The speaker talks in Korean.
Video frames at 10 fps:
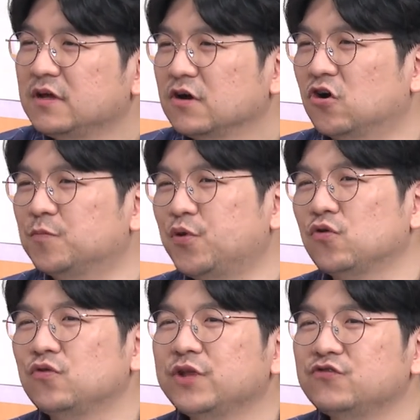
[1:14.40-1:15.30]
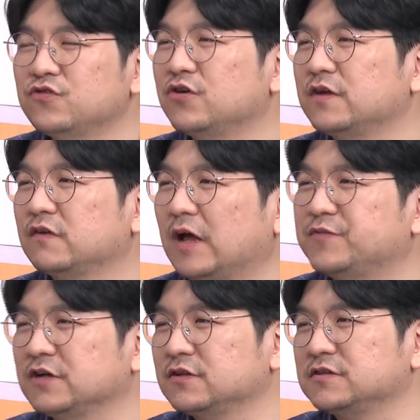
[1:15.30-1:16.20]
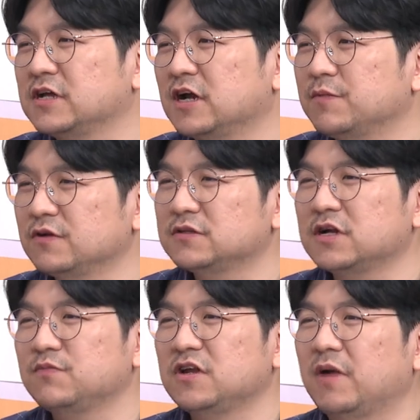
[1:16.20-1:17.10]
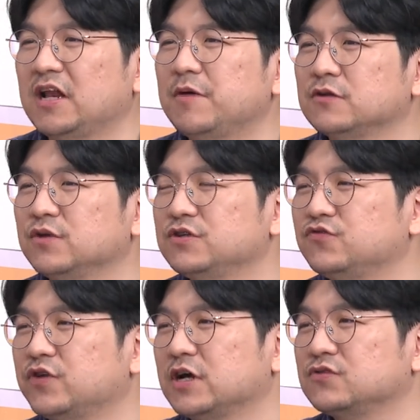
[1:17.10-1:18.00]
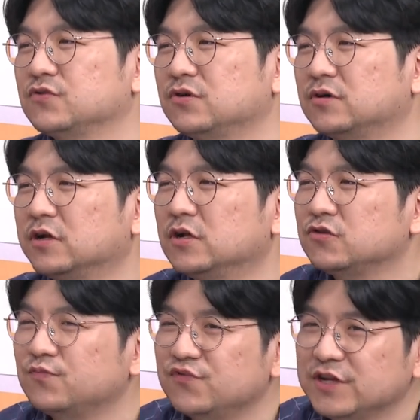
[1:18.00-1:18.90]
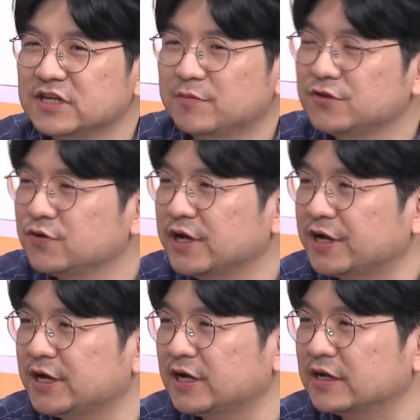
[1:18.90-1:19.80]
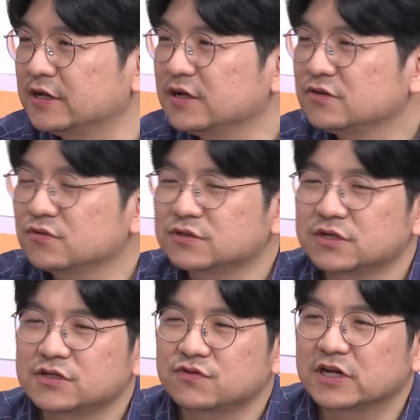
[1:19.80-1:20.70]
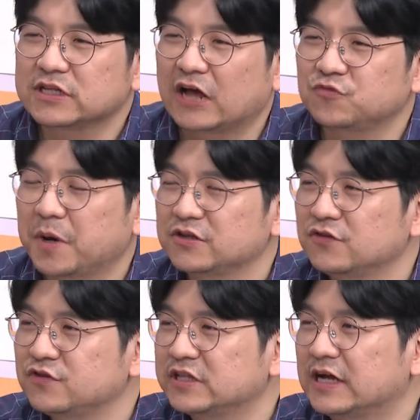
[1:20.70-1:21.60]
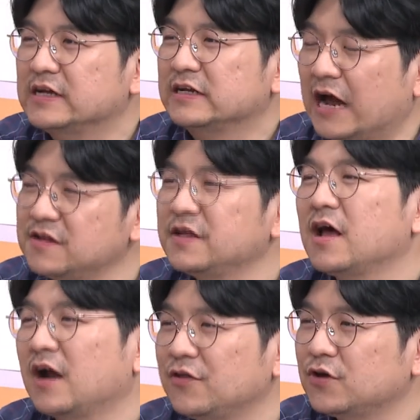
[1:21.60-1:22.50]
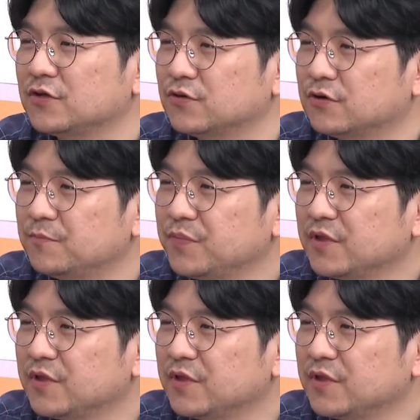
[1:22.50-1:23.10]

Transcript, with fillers: 건폭을 혼내주는 거에 있어서 앞장서는 사람 이런 사람들이 많이 방송에 진출해가지고 좀 분위기 잡아줘야 총선에서 우리가 다수파가 될 수 있다라는 생각을 하더라도